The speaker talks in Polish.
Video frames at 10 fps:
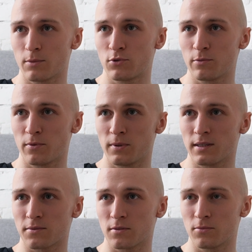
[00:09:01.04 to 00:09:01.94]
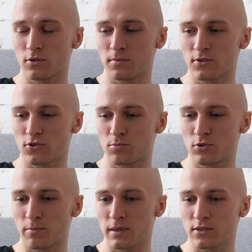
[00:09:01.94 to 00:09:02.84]
Nie przypominam sobie, żeby ktoś
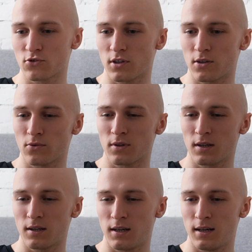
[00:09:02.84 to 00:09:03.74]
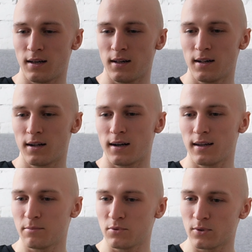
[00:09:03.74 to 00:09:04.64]
przepraszał,
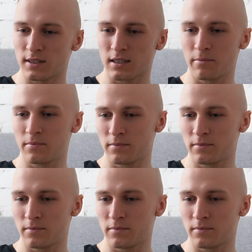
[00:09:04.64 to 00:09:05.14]
ale były takie